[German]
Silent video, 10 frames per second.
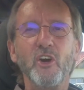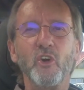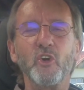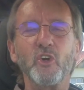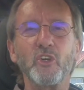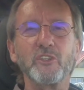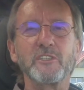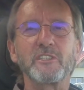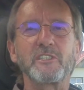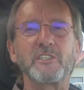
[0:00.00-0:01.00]

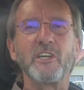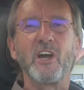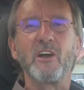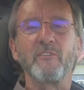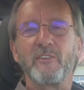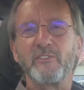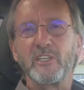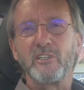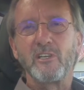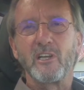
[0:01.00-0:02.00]
Und ja, wenn
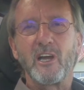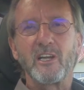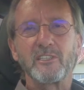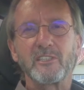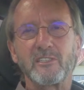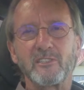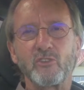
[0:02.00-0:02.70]
ihr hier ladet,